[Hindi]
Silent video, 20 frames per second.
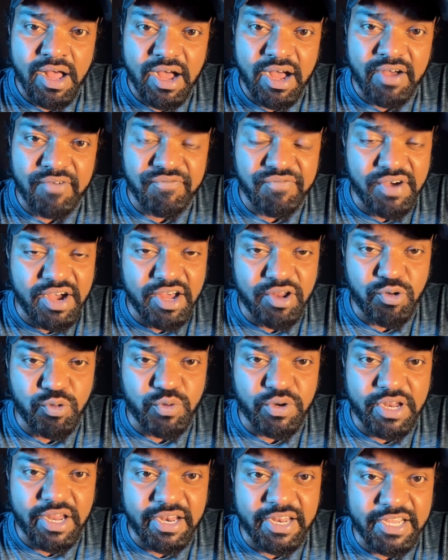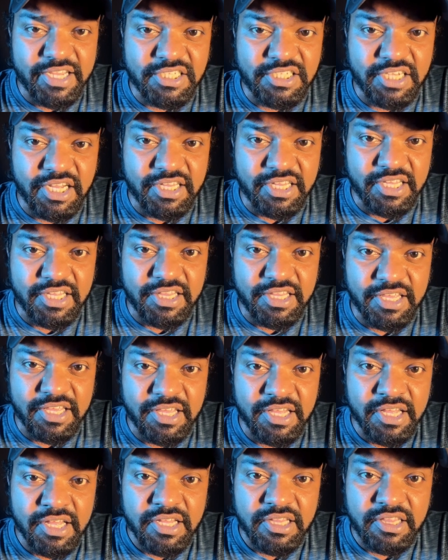अब वहां रुकना नहीं चाहती थी
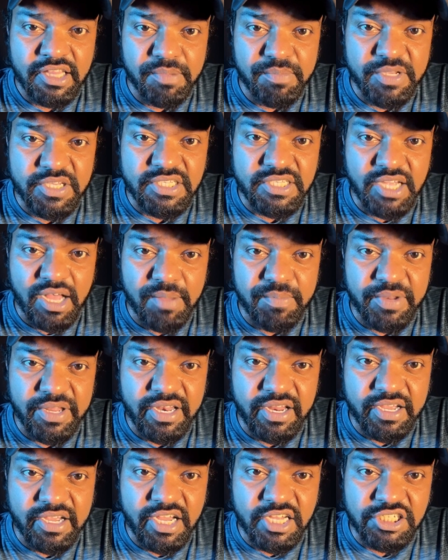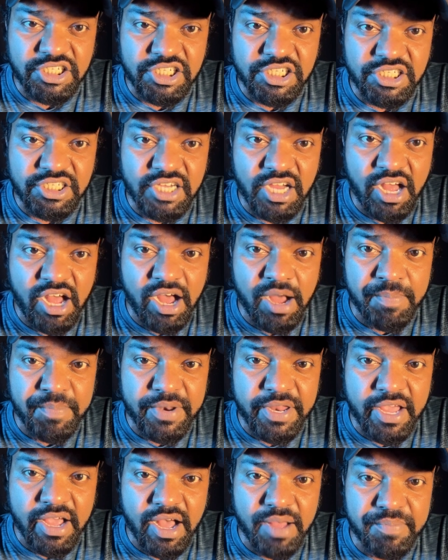तभी सामने रखा शीशा
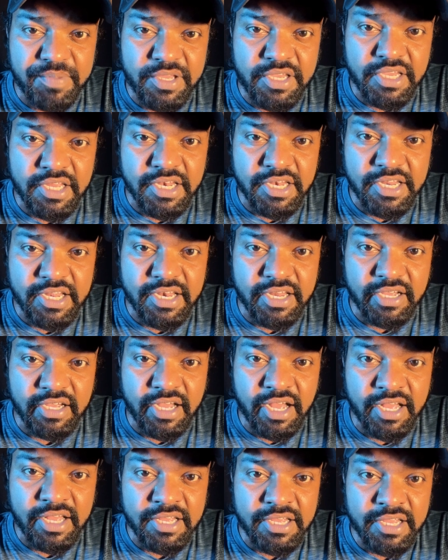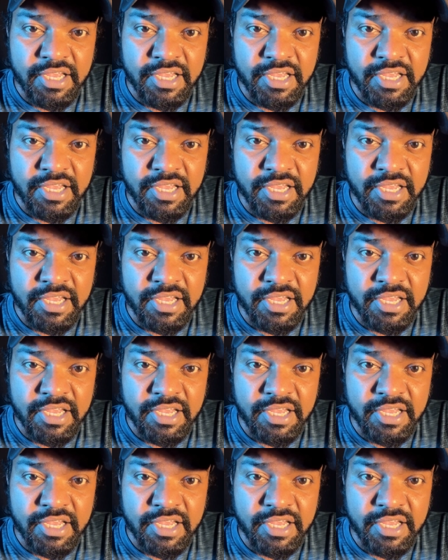अपने आप ही हिलने लगा